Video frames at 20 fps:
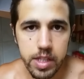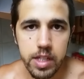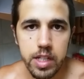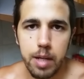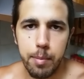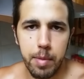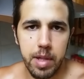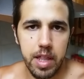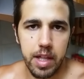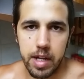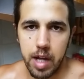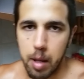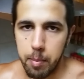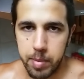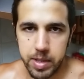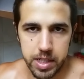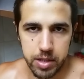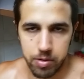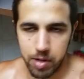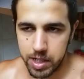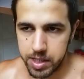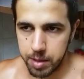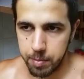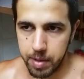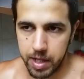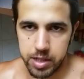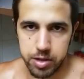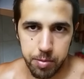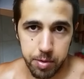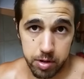y en medida que va pasando la
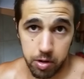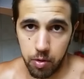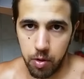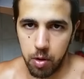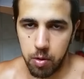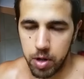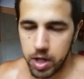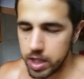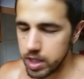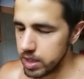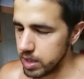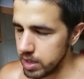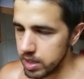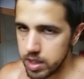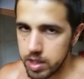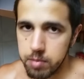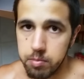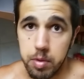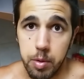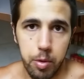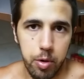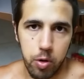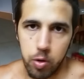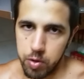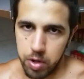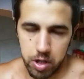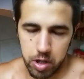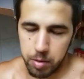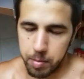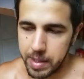semana, sobre todo ahora, me voy
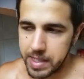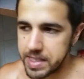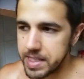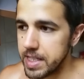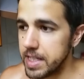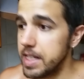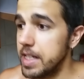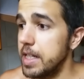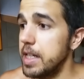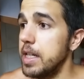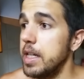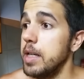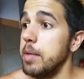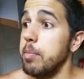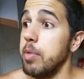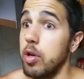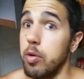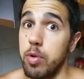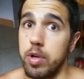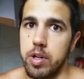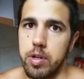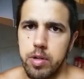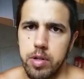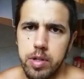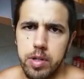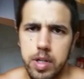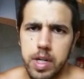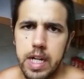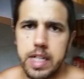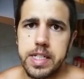jodiendo más. Pero bueno,
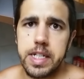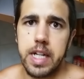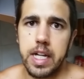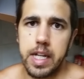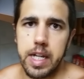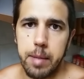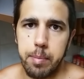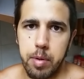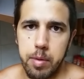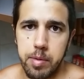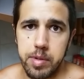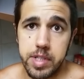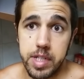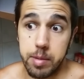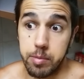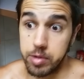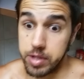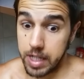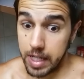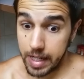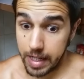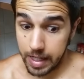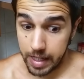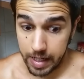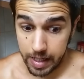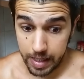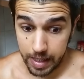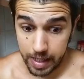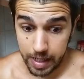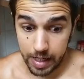así que aprovechamos
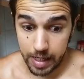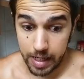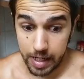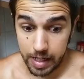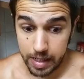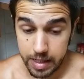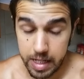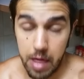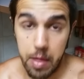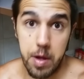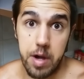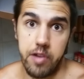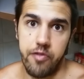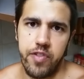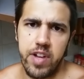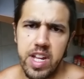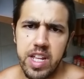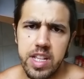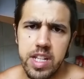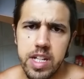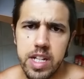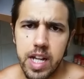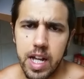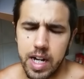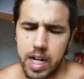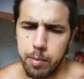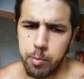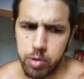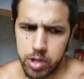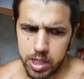el día de refil,
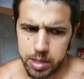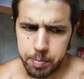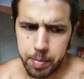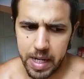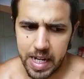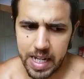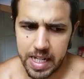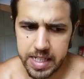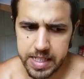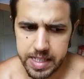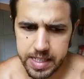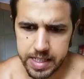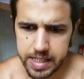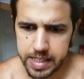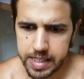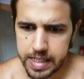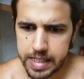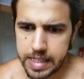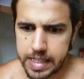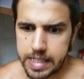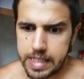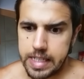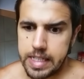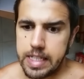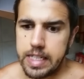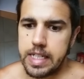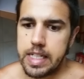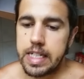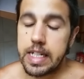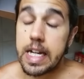cargamos las pilas,
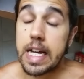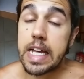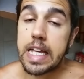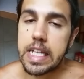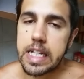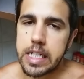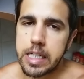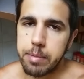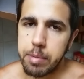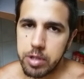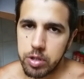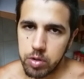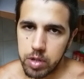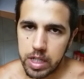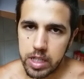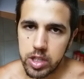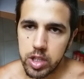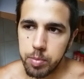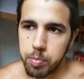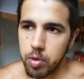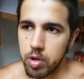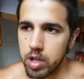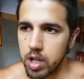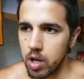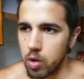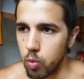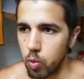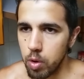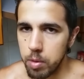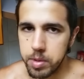que ya iba tocando
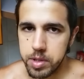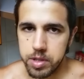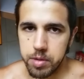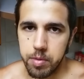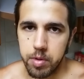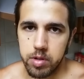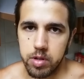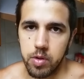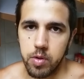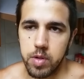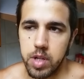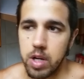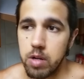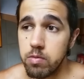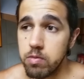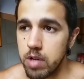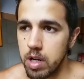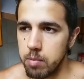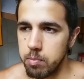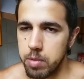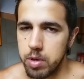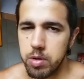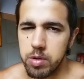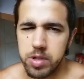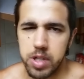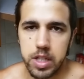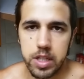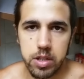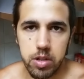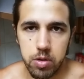porque el jueves sobre todo ya un hambre,
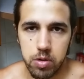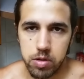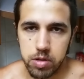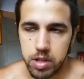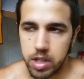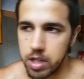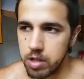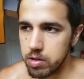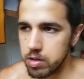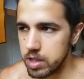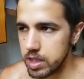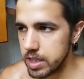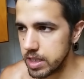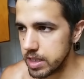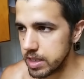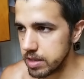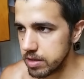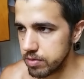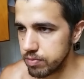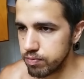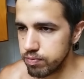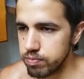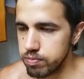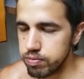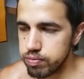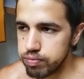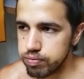unos antojos, tío. es.